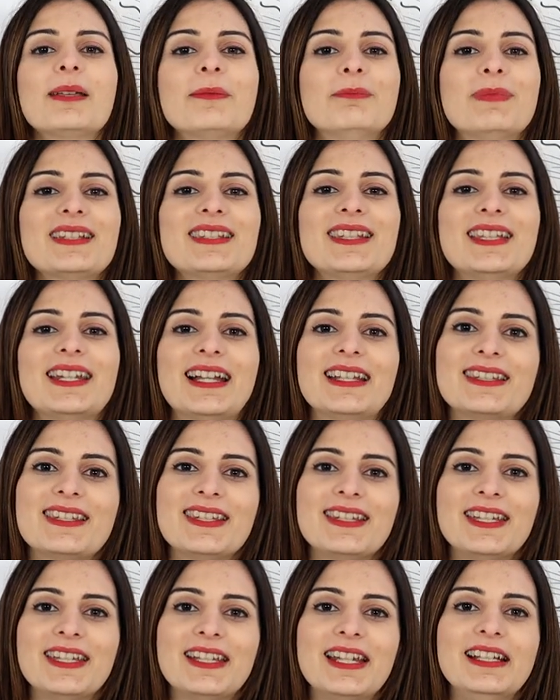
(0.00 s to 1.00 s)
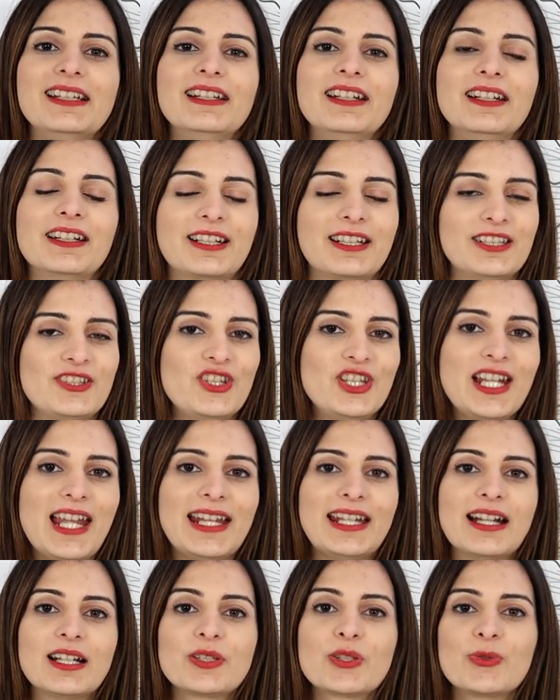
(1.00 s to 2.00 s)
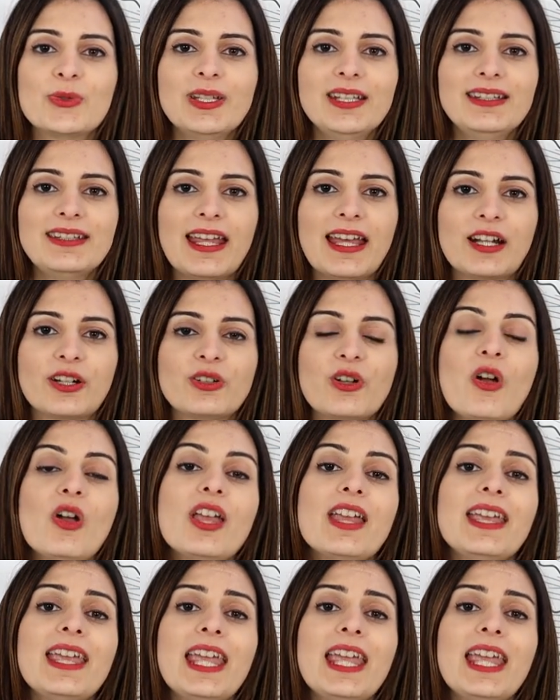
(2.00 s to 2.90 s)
basterà inserire il reggilene al suo interno